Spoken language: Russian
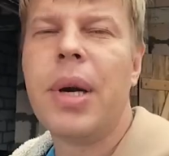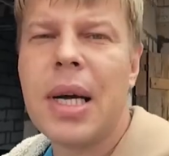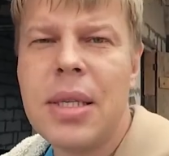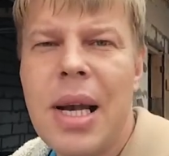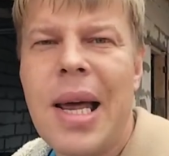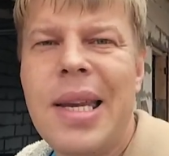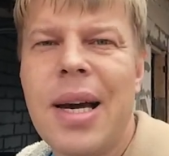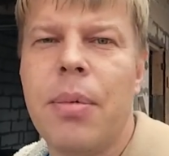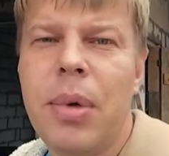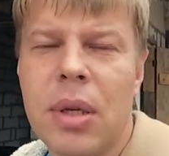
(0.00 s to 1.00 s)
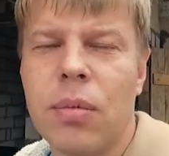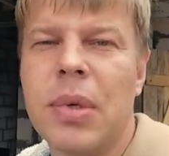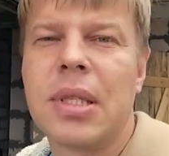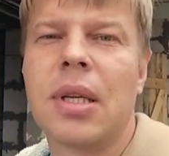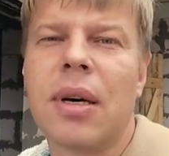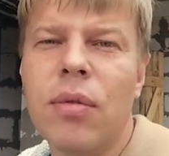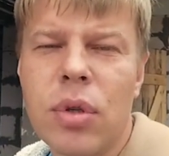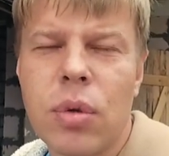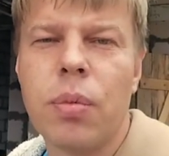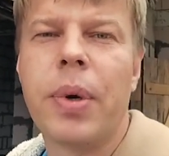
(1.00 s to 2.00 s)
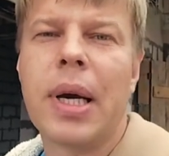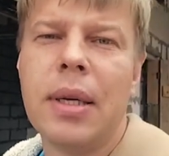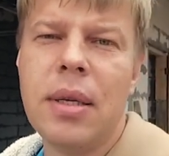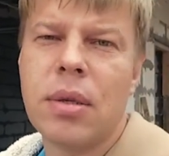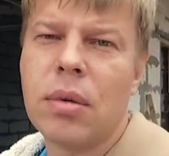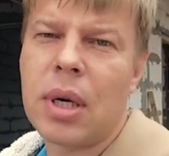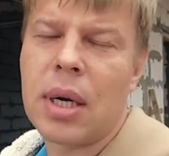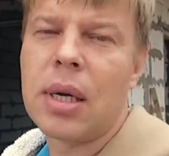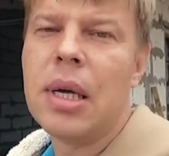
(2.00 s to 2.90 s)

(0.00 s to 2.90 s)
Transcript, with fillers: Приходили они к обеду вместо того, чтобы приходить с утра.